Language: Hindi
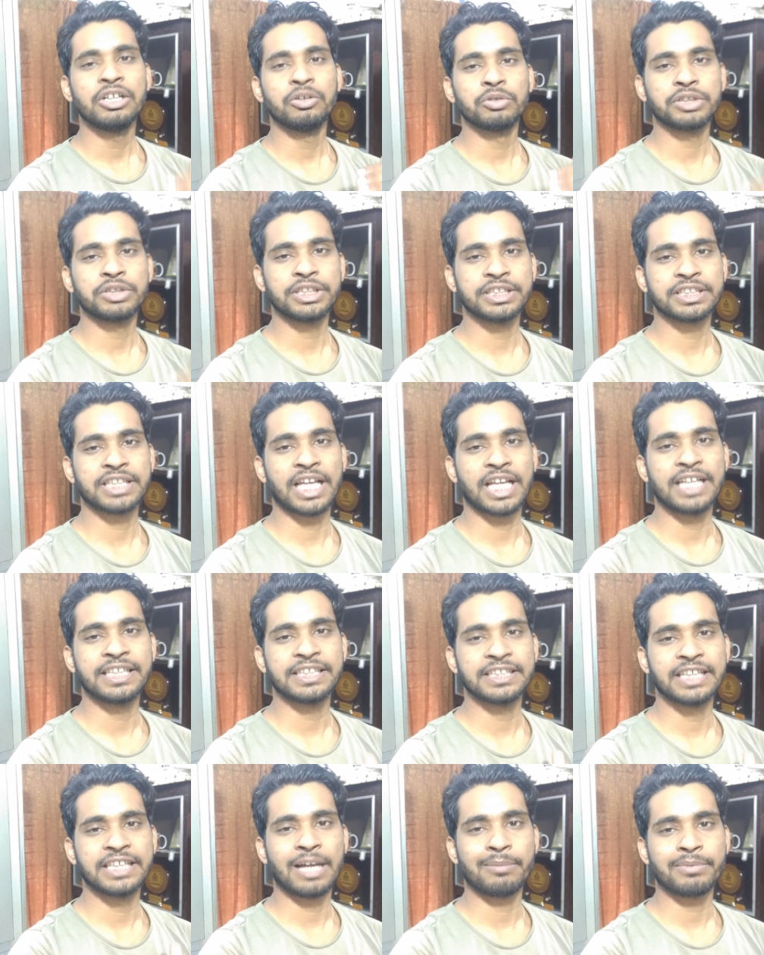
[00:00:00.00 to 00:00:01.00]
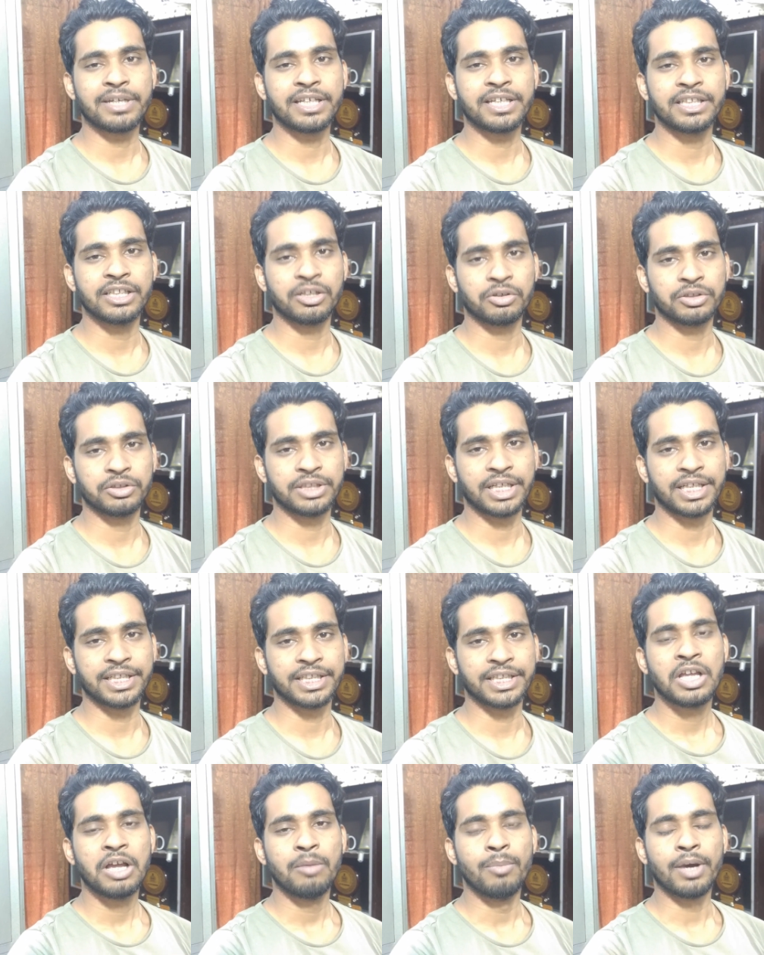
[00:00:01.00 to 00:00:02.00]
उसी सारी चीजें आपकी क्लियर हो
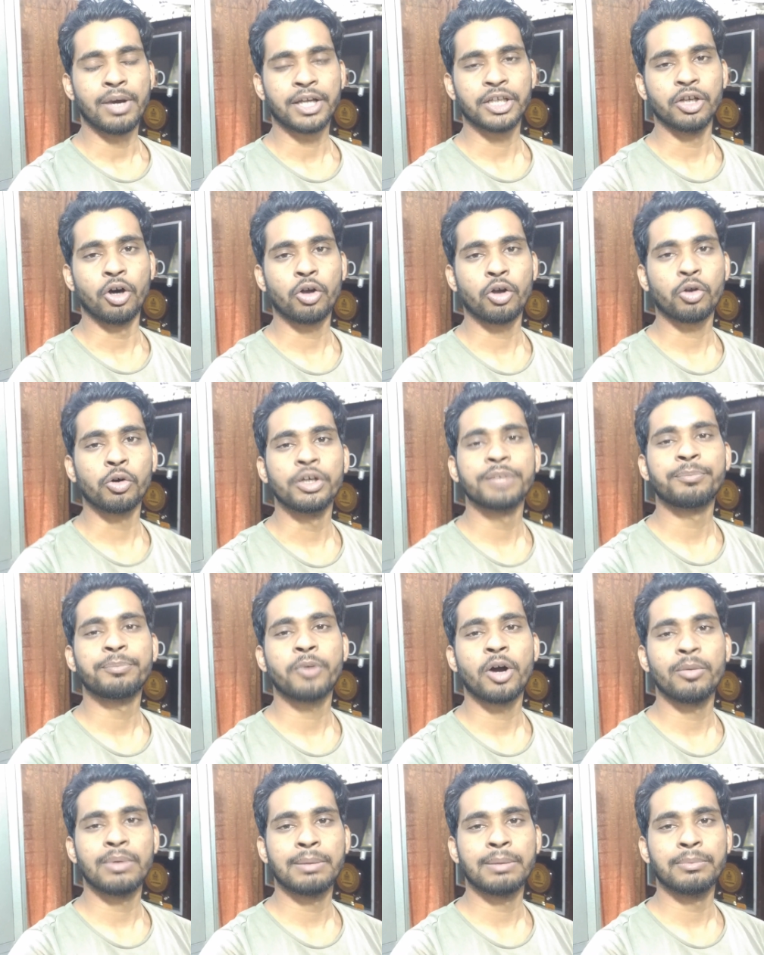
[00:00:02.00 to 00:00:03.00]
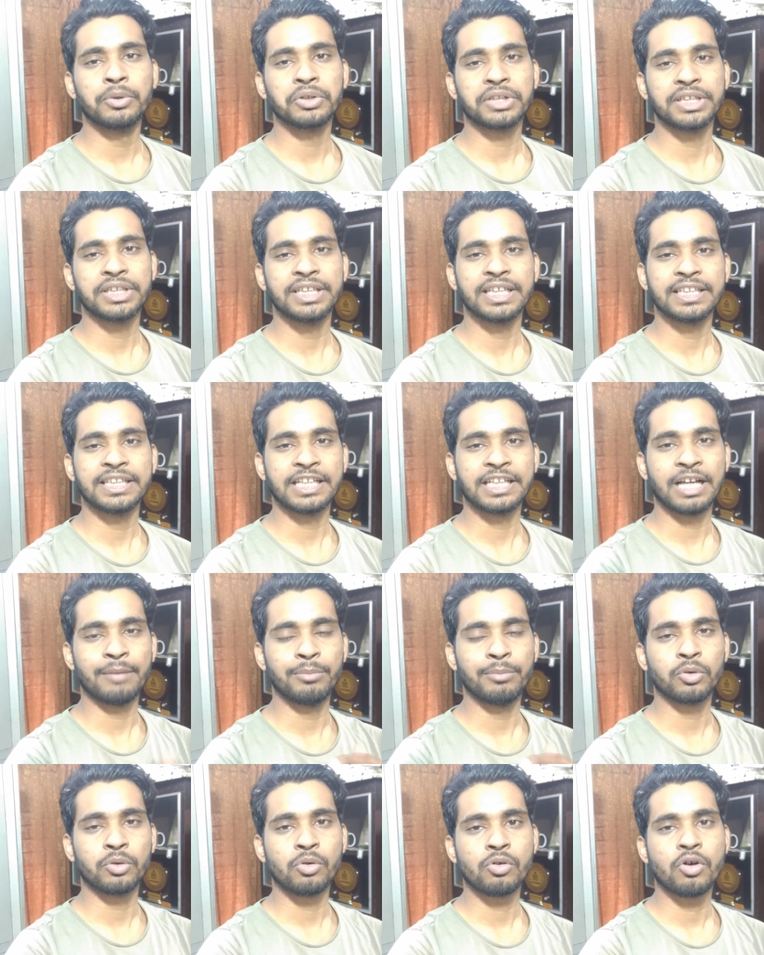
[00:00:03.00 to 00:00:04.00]
जाएंगी बाकी और कोई प्रॉब्लम होती है देन आप
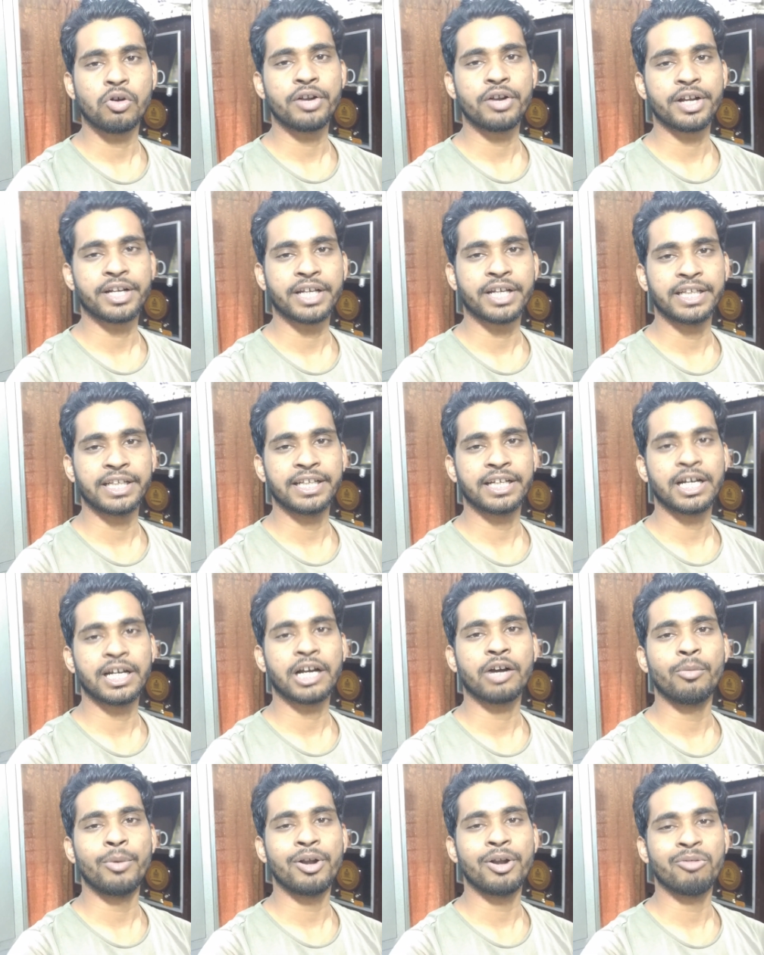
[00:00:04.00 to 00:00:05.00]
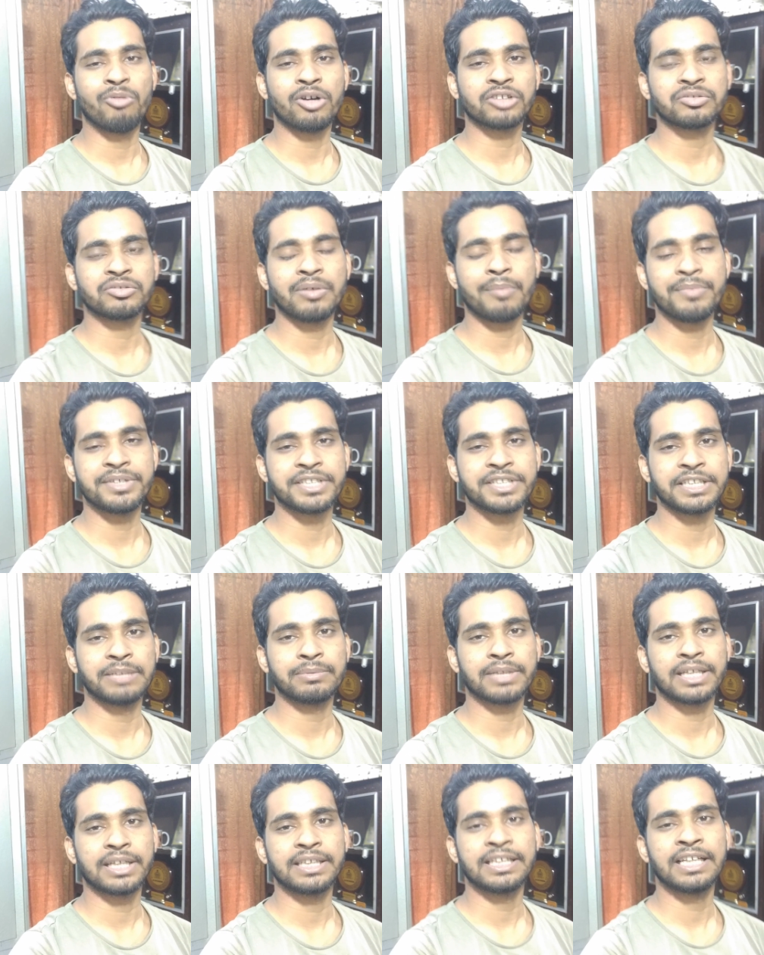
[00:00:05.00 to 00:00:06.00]
बिल्कुल कॉन्टेक्ट करिएगा कमेंट बॉक्स में अपनी चीजें
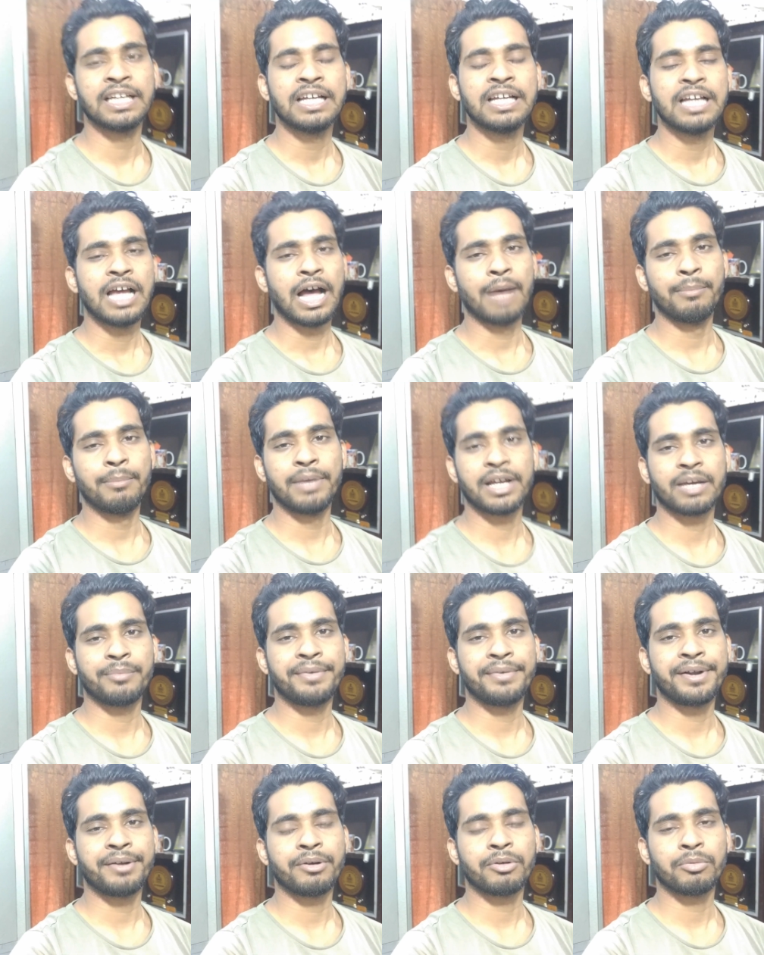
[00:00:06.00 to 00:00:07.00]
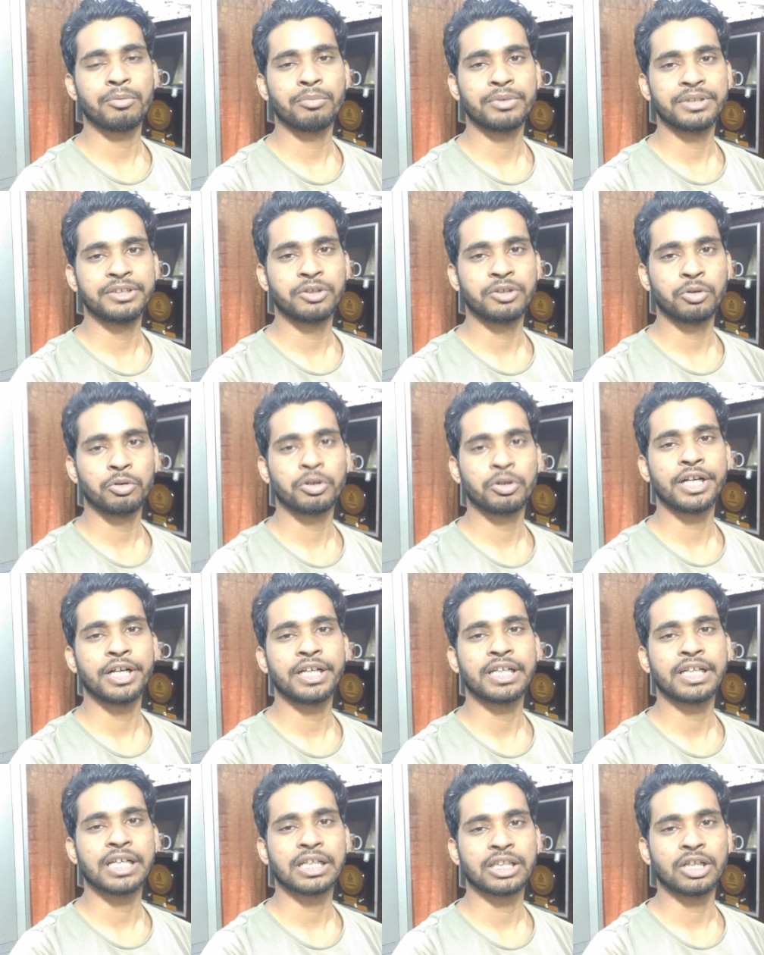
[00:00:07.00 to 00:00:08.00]
बताइए हमें हाँ, कमेंट जरूर
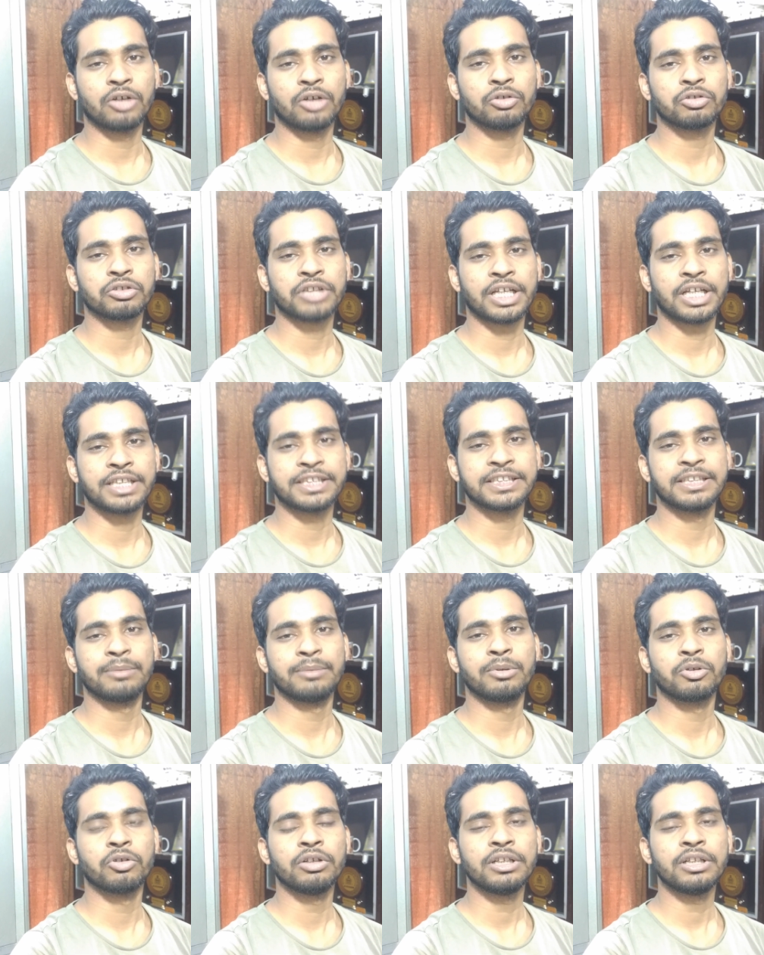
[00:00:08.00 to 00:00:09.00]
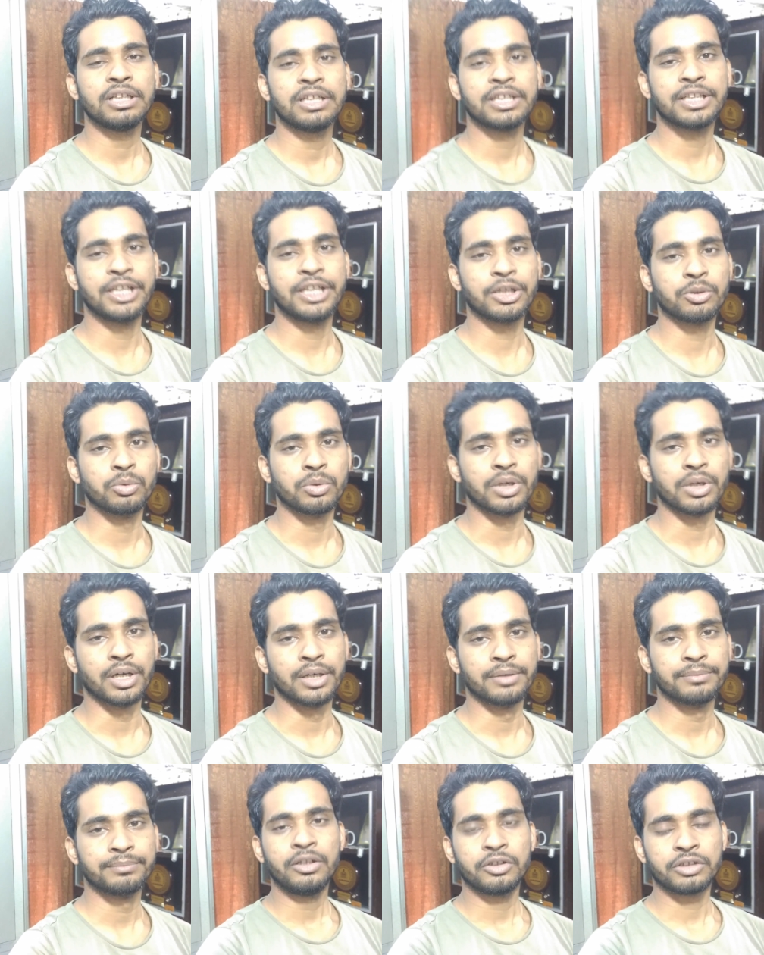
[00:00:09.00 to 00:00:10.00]
रीड करता हूँ तो सारी चीजें बिल्कुल
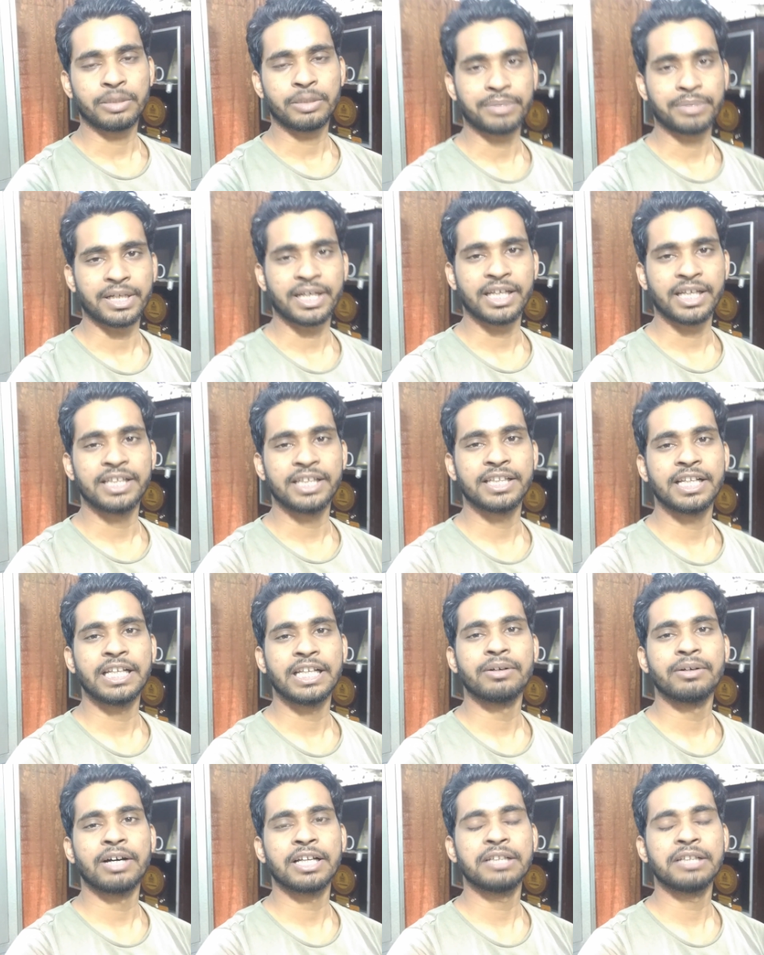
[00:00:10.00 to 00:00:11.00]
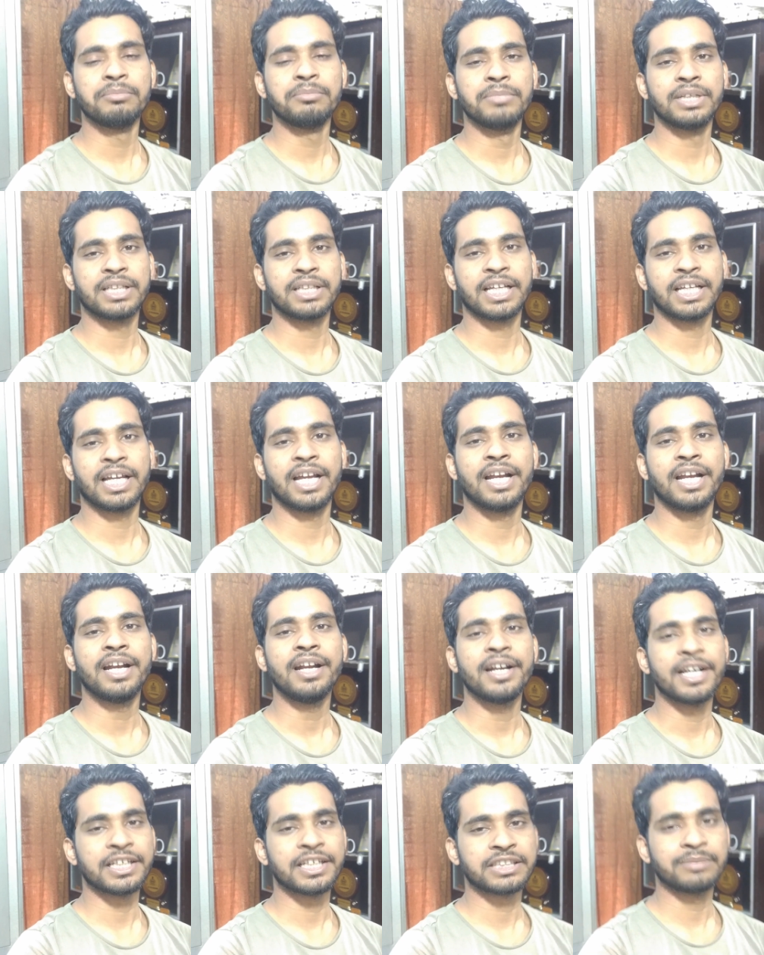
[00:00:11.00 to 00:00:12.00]
देखूंगा तब तक के लिए धन्यवाद मिलते हैं
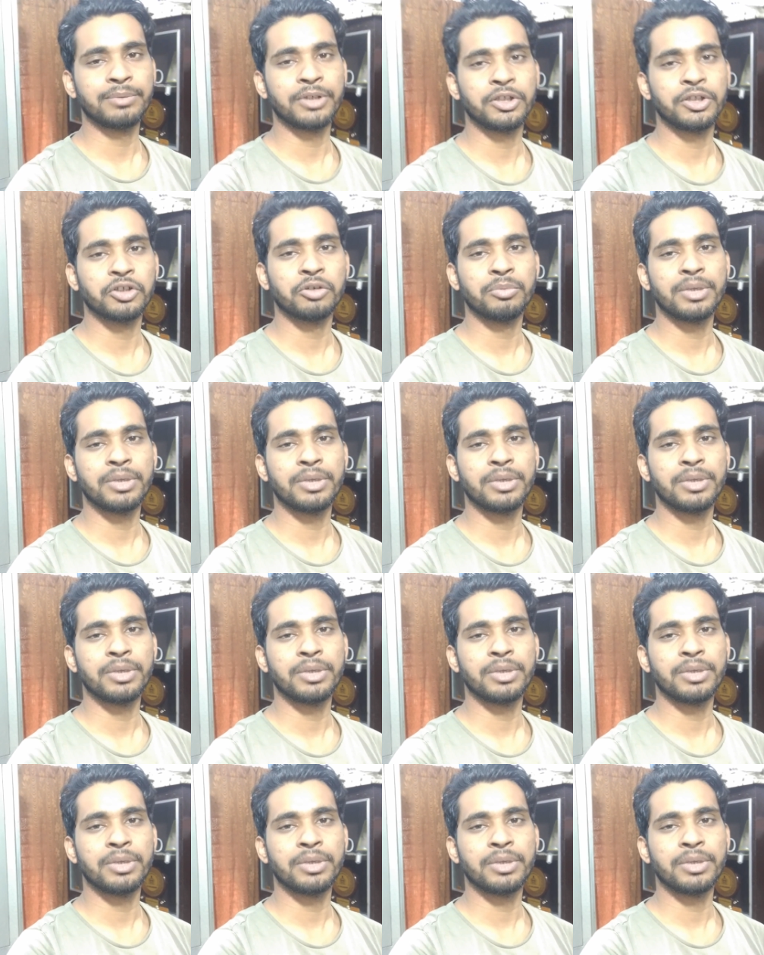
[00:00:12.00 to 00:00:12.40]
नेक्स्ट वीडियो